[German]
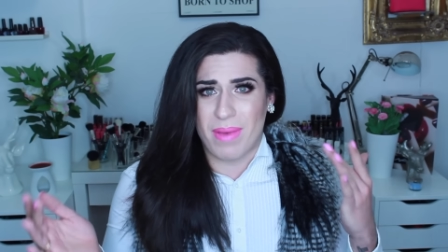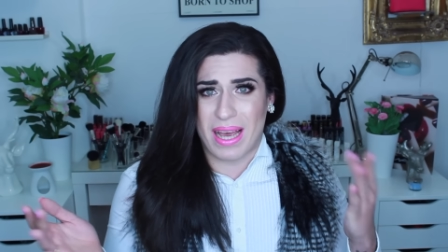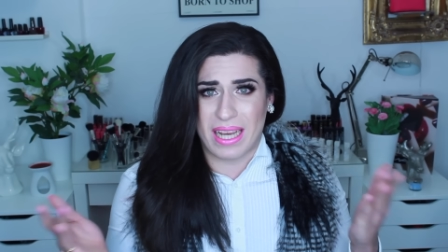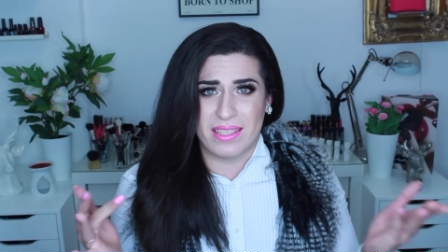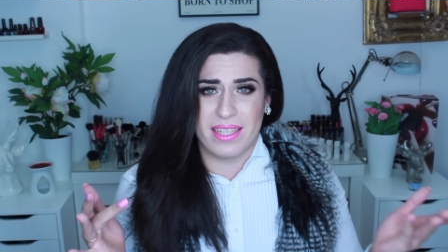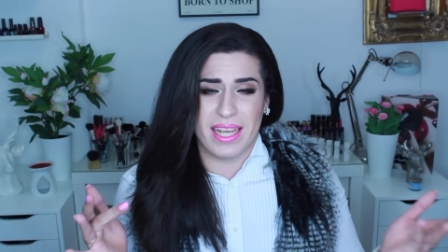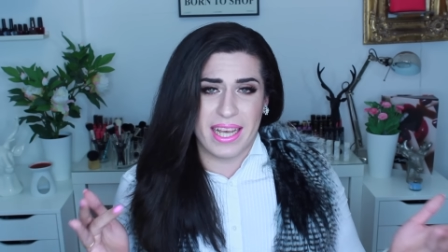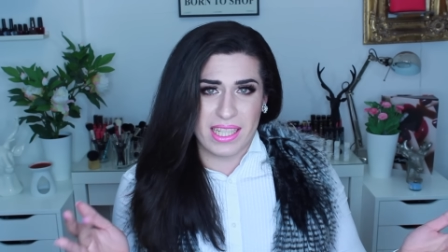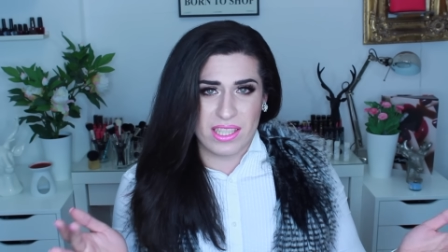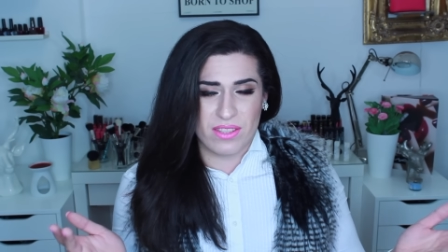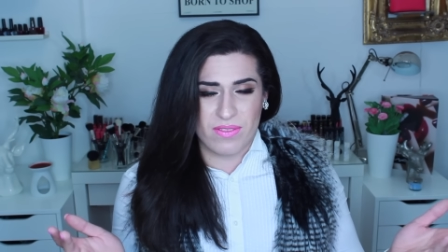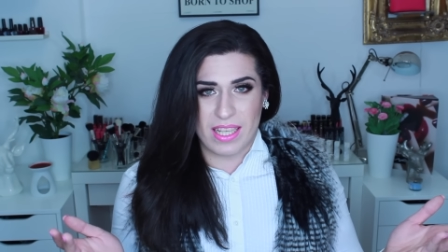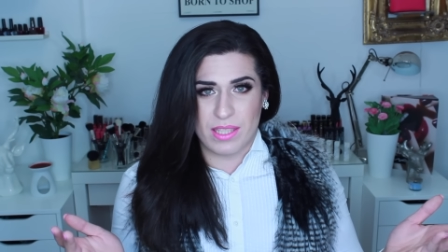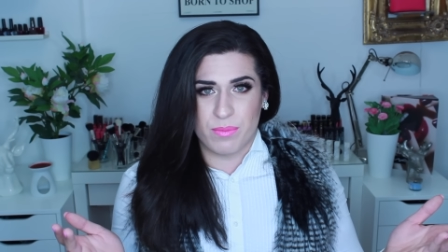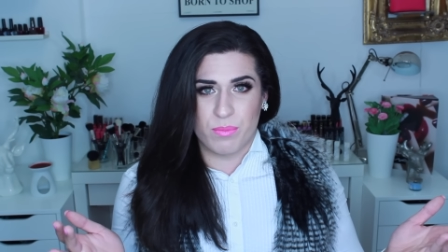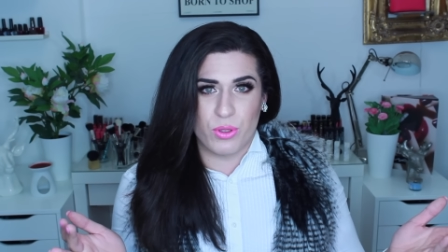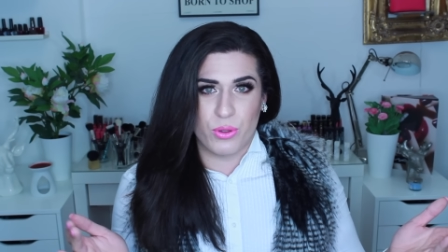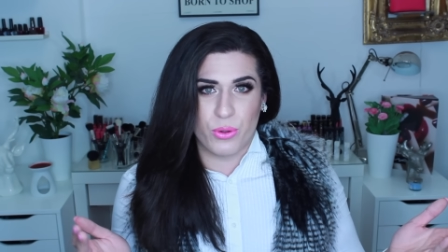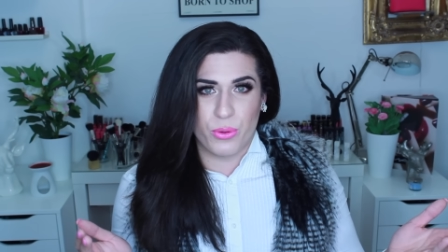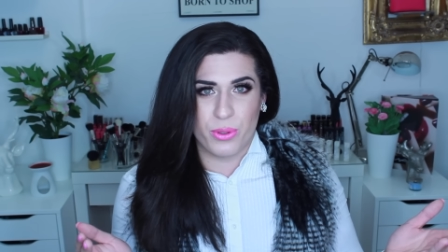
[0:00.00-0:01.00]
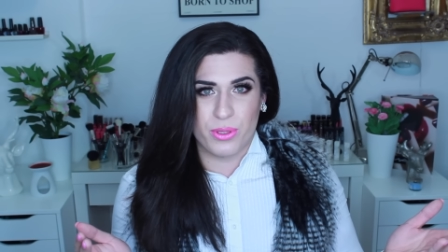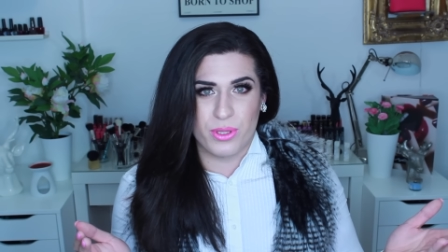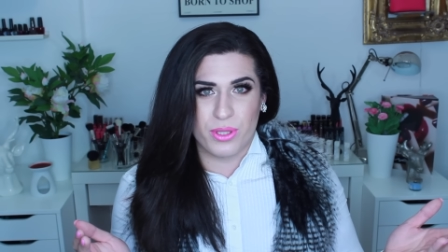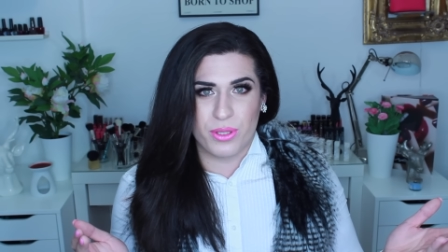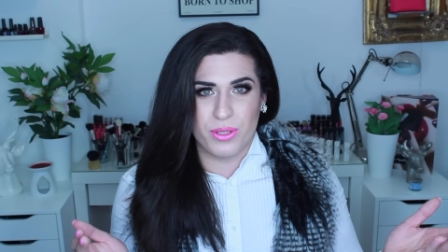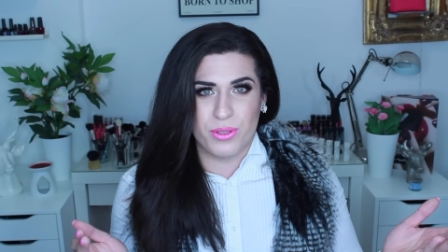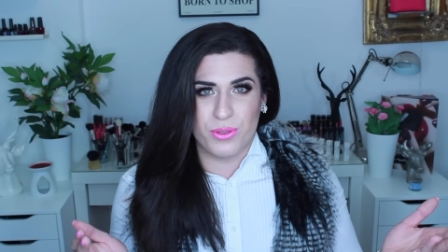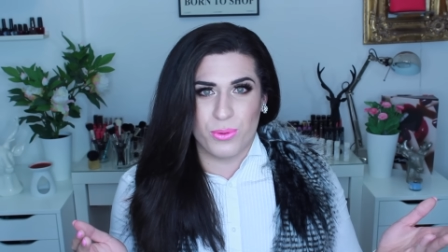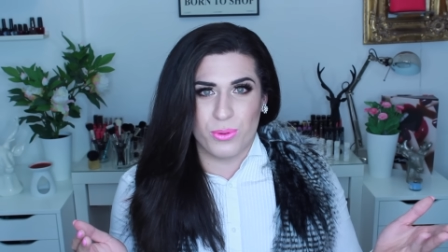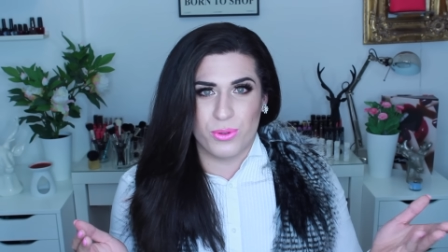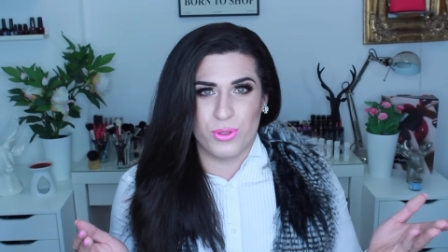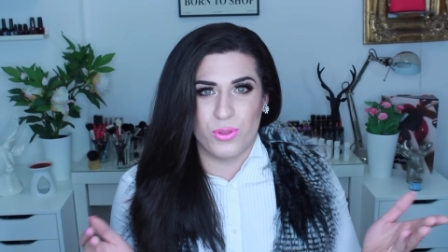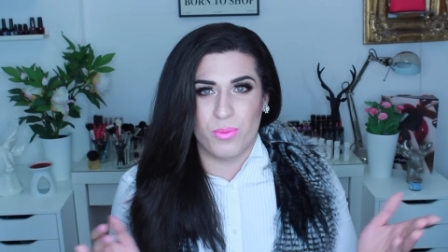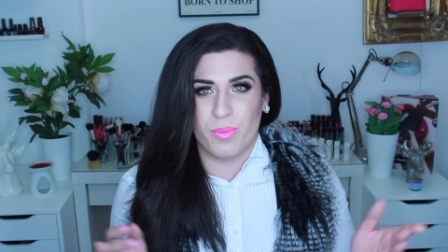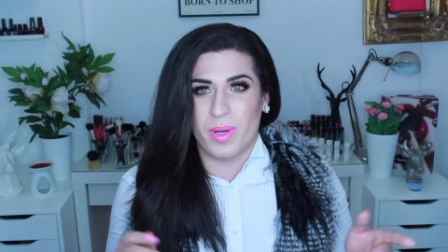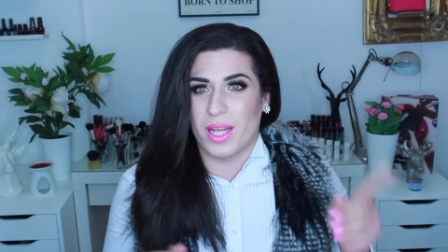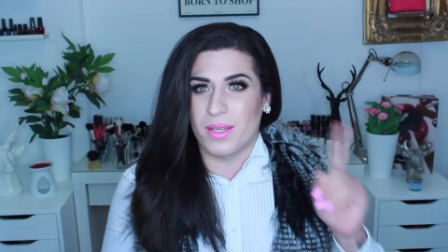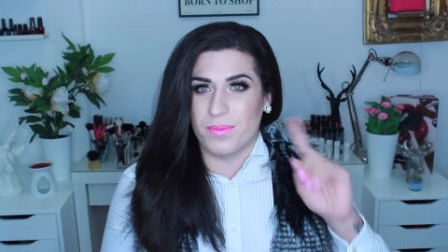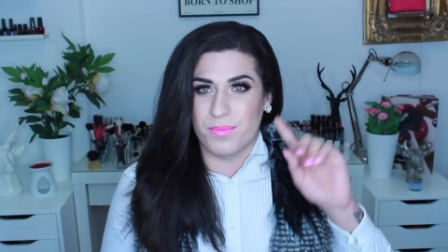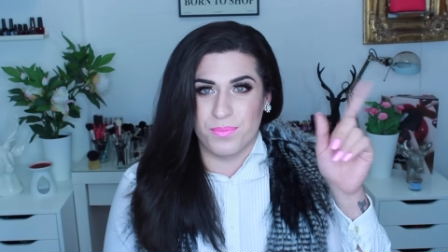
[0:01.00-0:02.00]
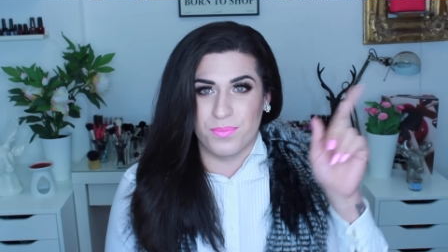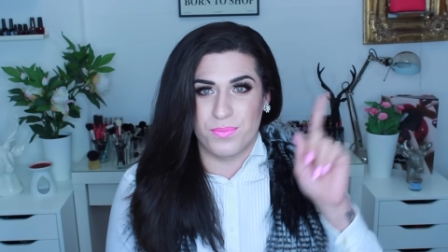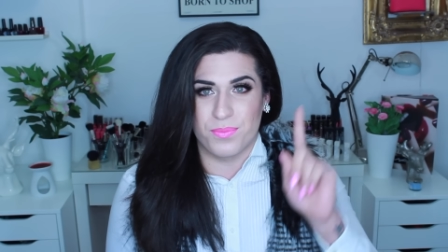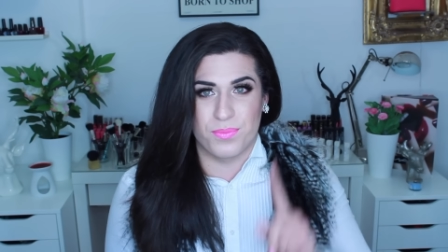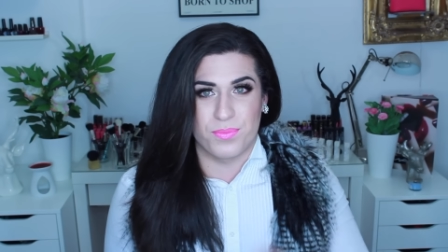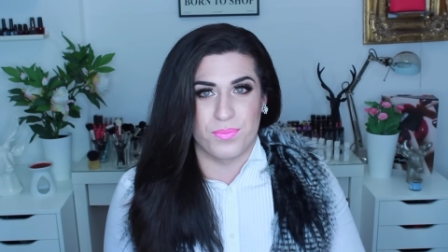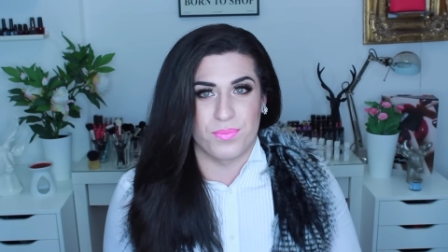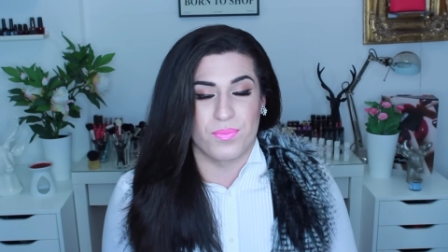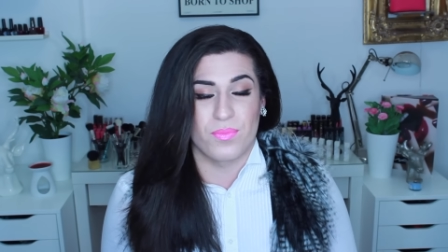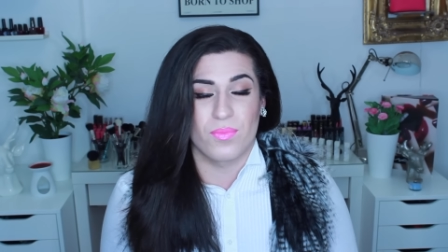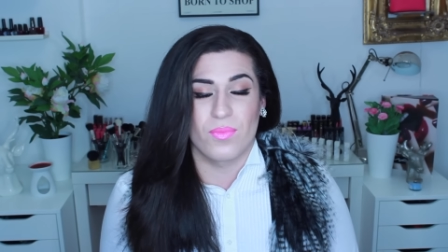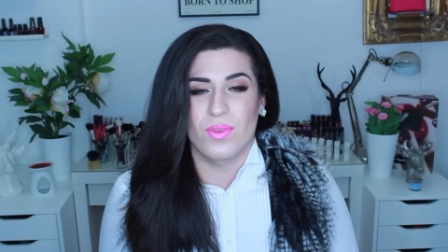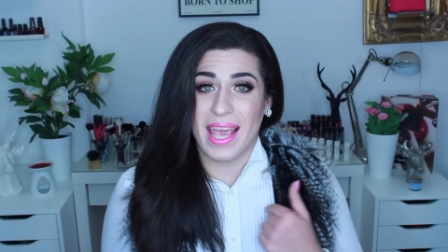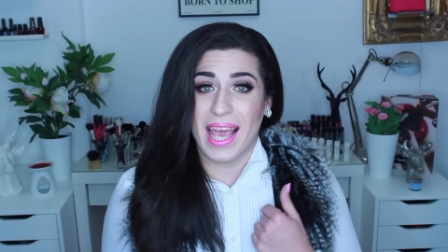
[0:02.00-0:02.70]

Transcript: macht er jetzt was mit größeren YouTubern? Mm -mm.